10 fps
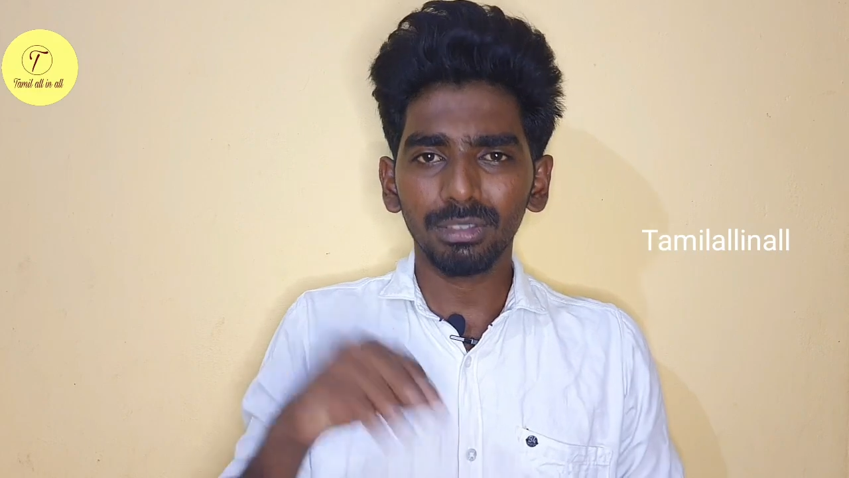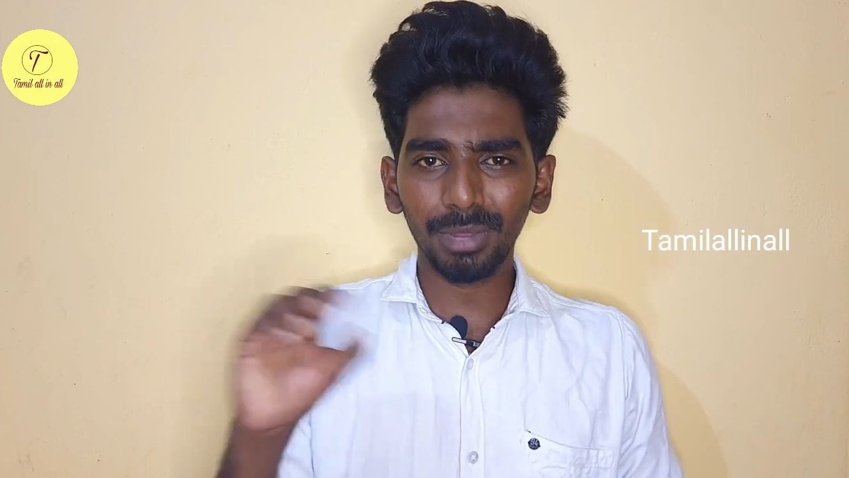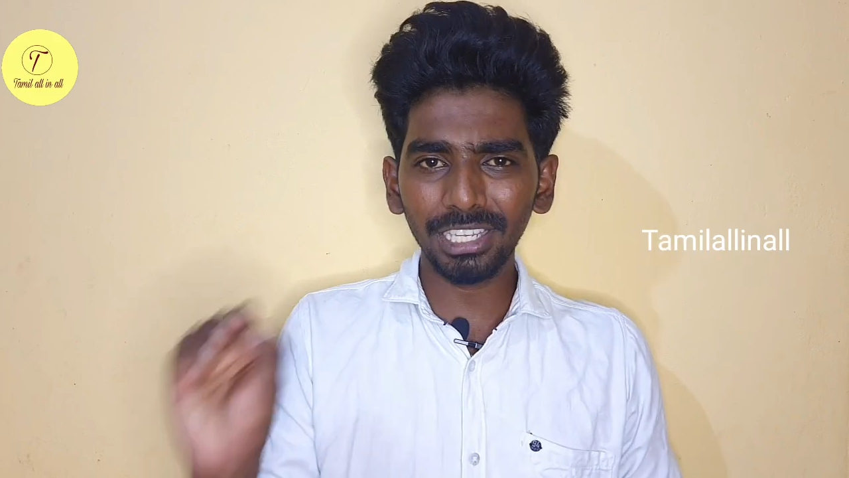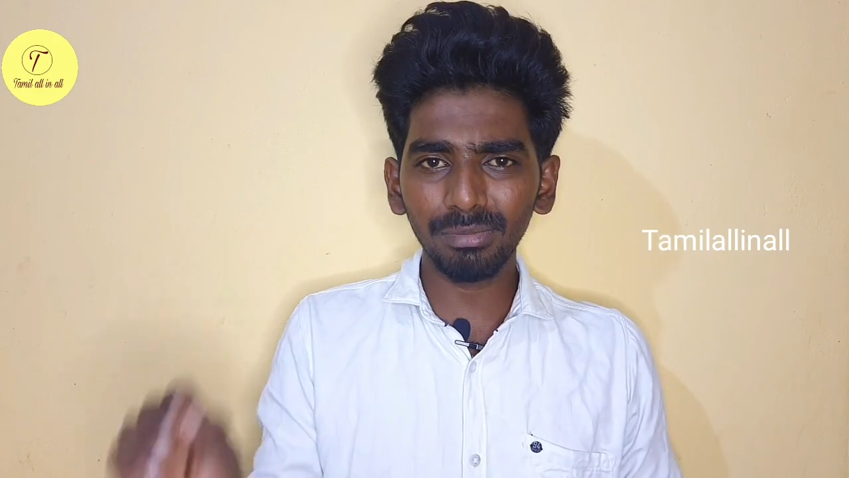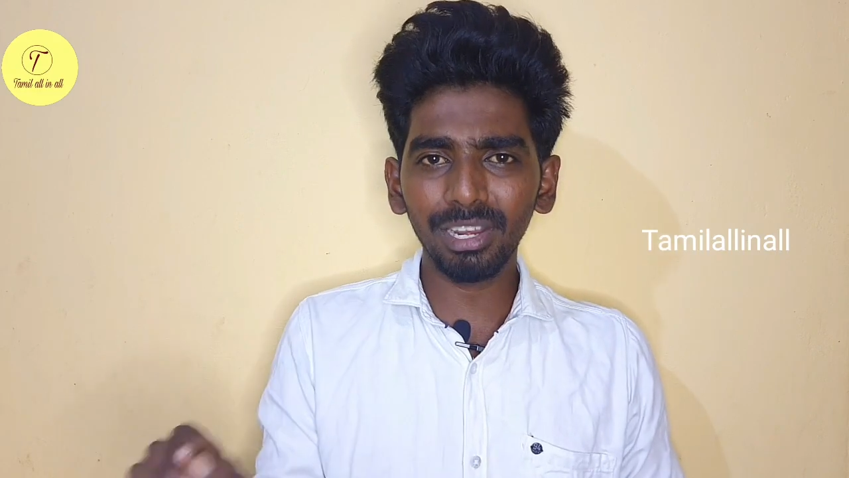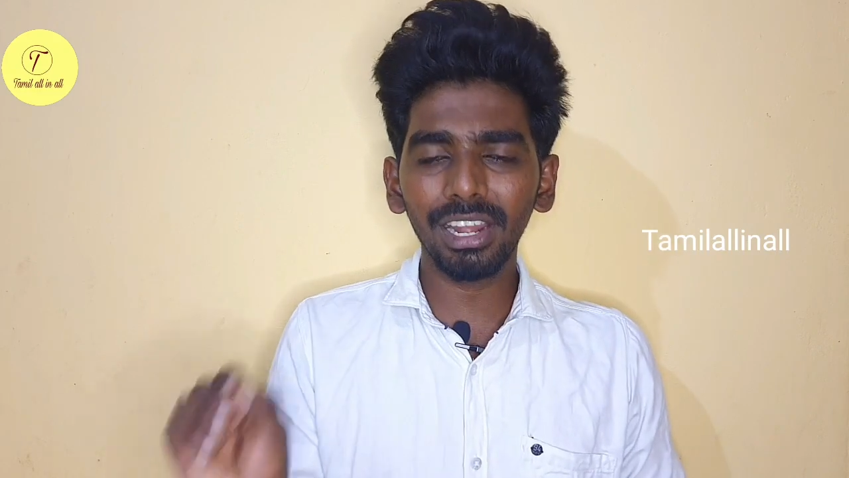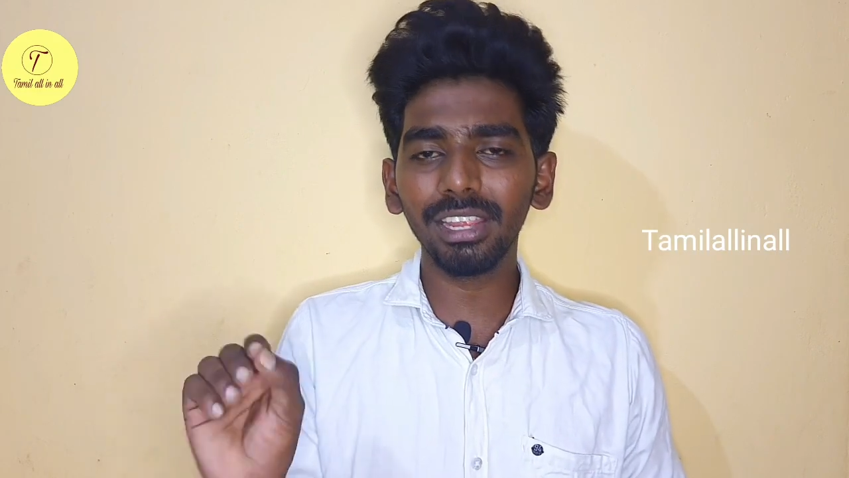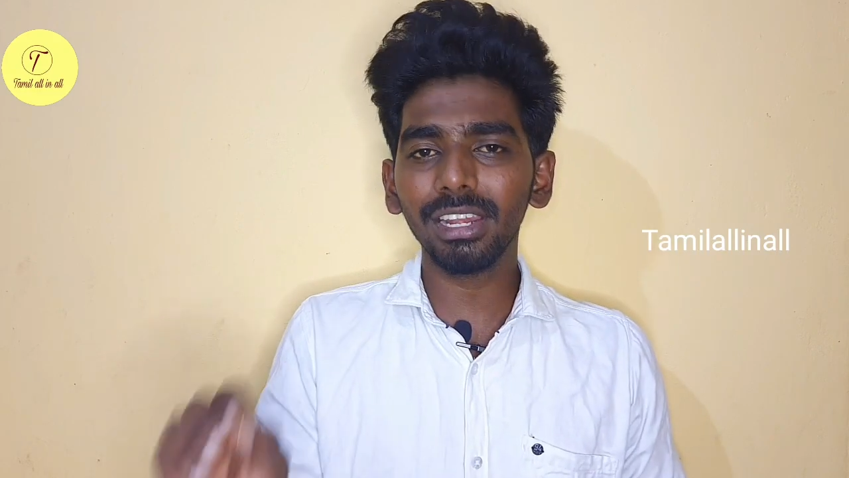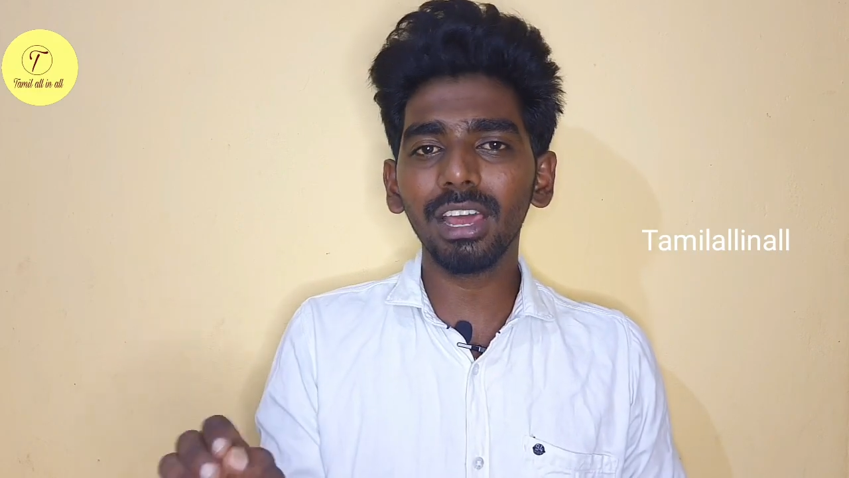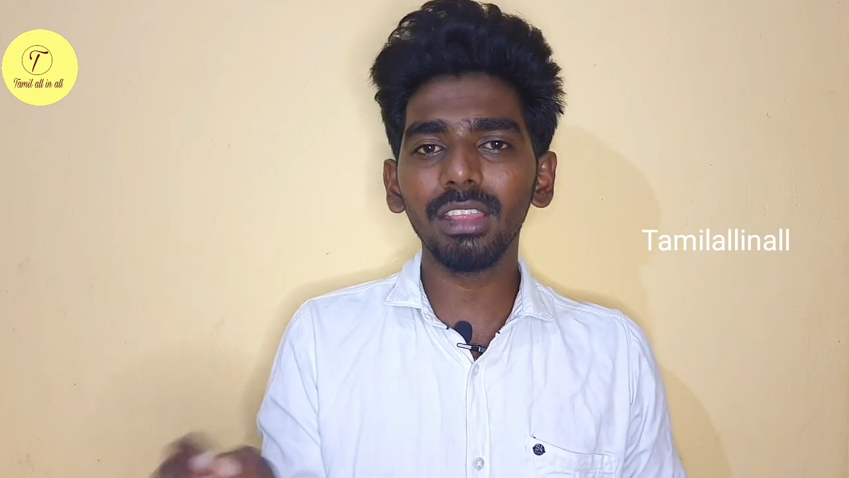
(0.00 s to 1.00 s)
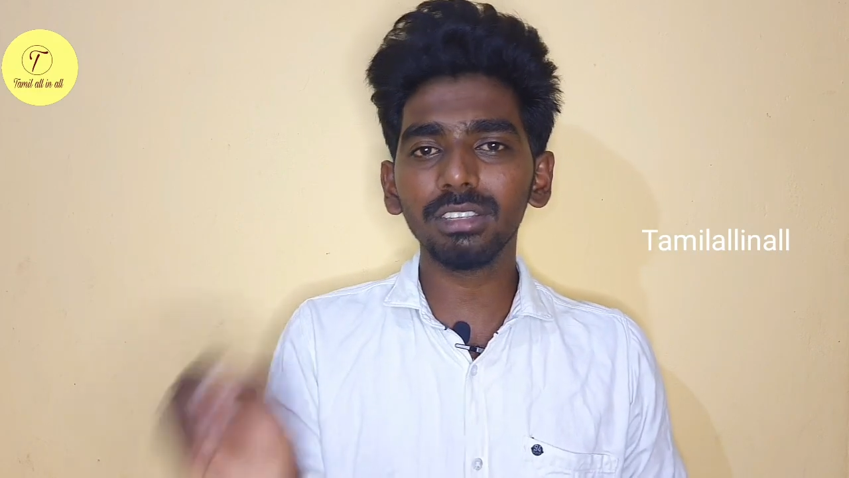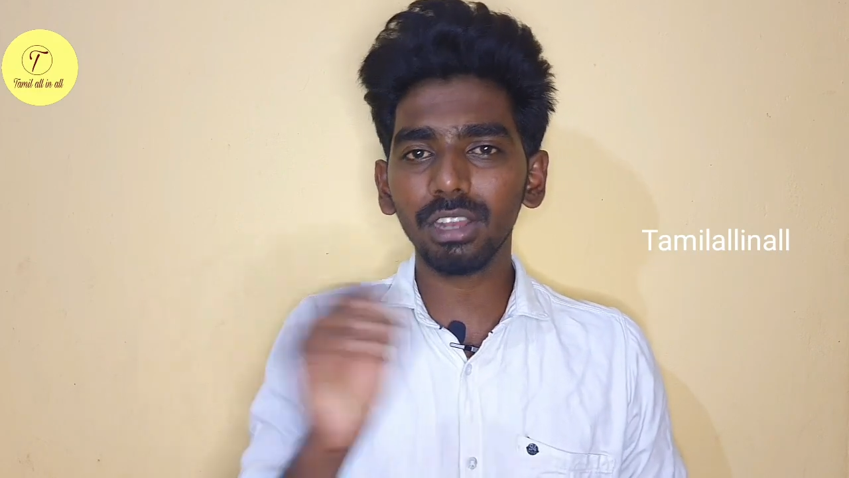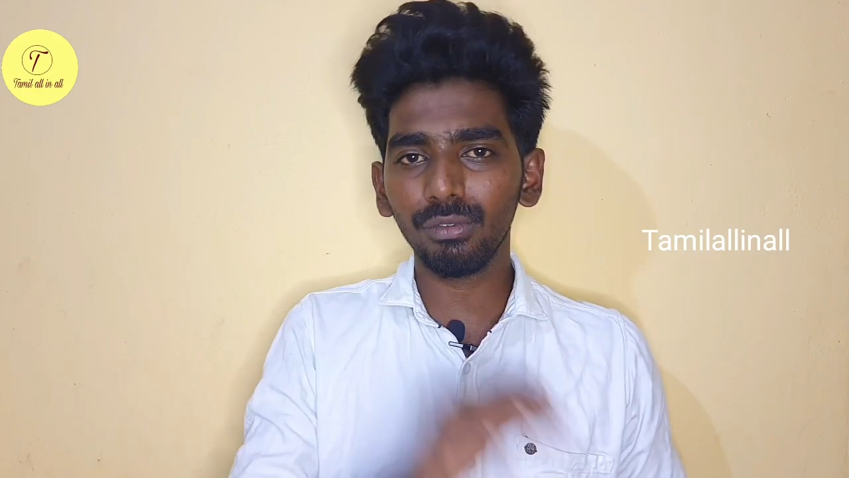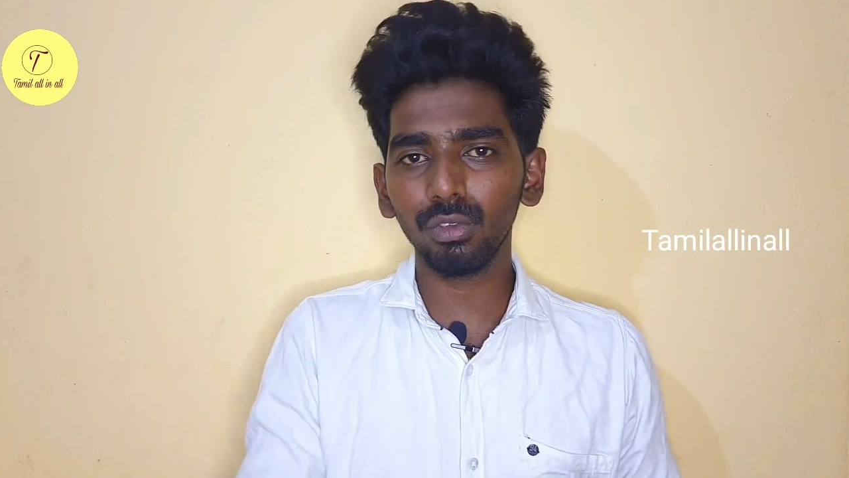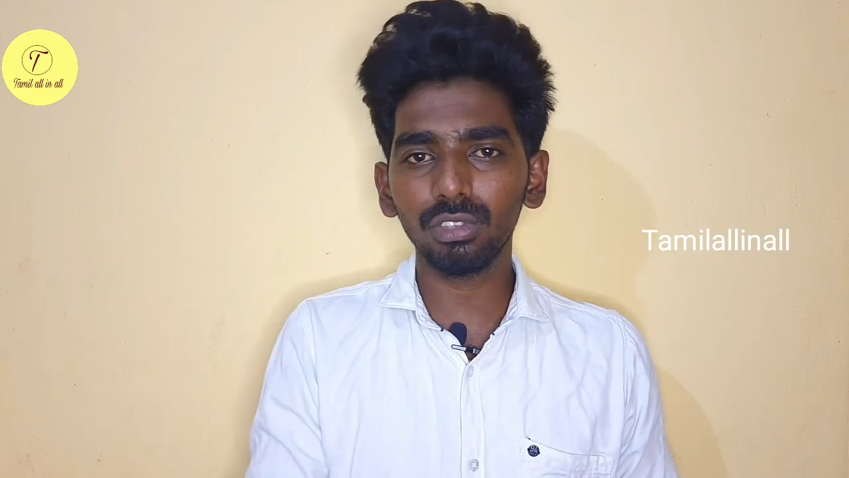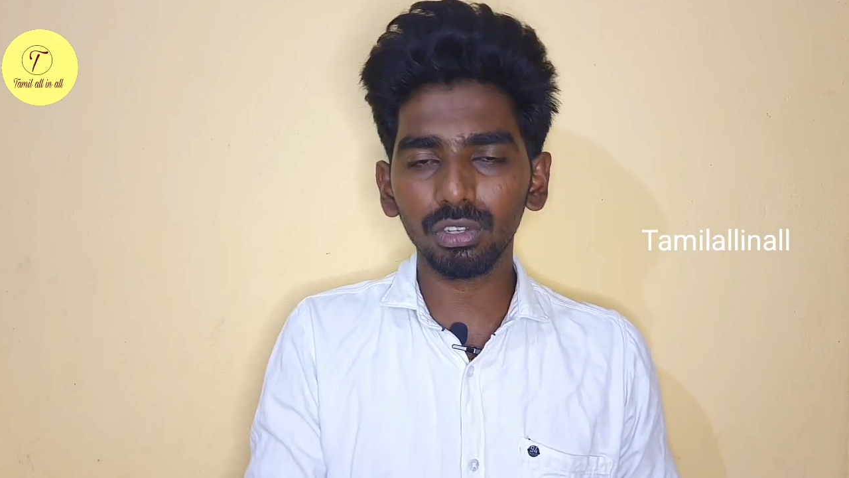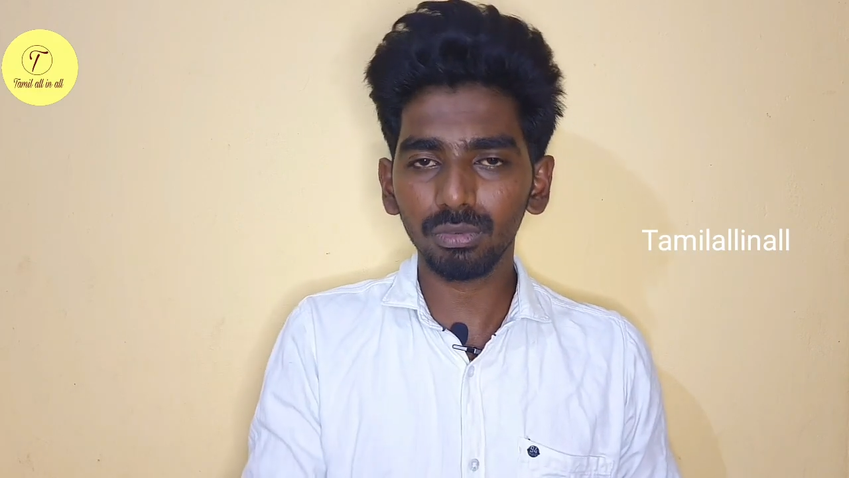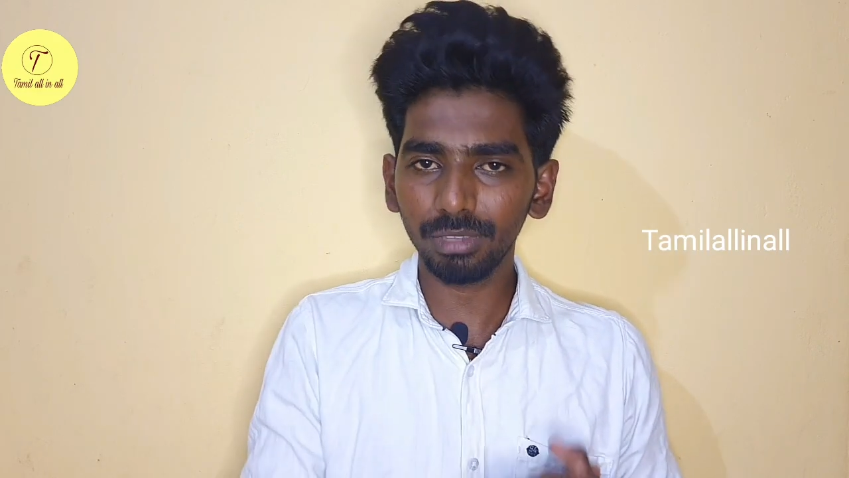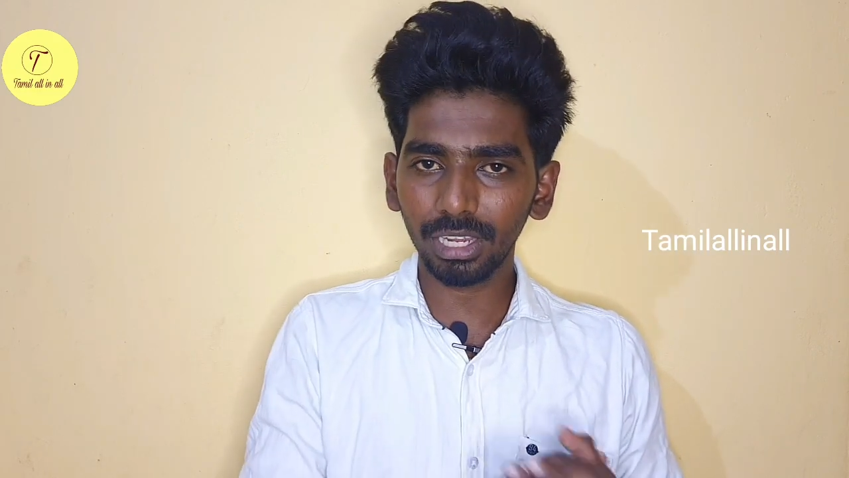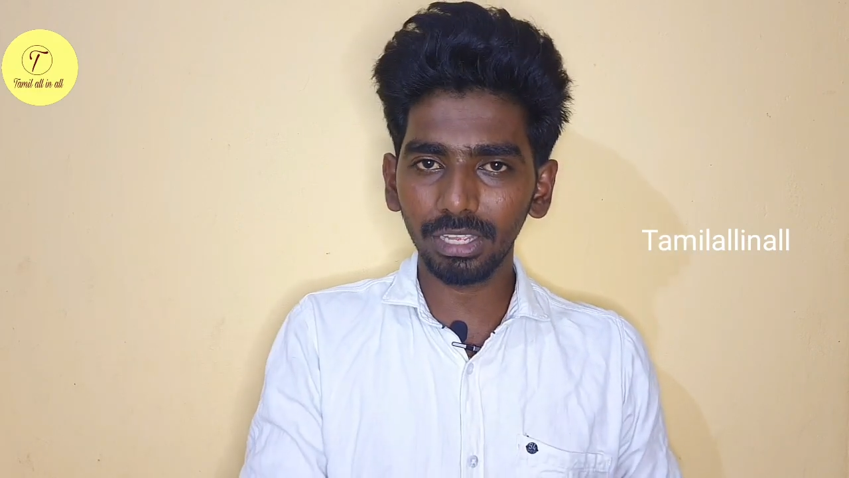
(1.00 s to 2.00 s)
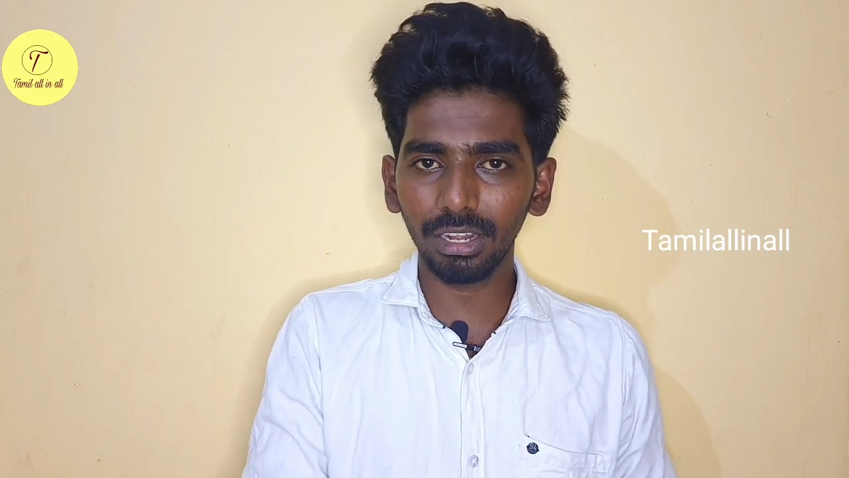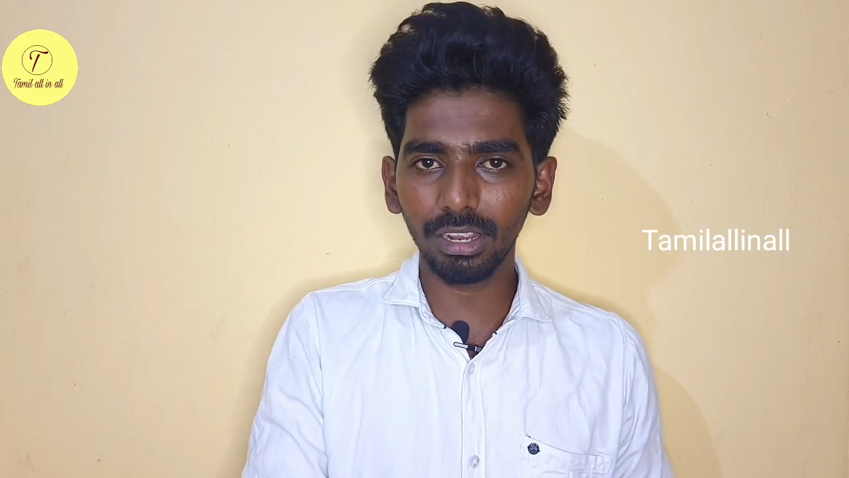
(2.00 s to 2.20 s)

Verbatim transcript: ஸ்பைஸ் மணியில் இல்லாத சில ஃபியூச்சர்ஸும் இதில்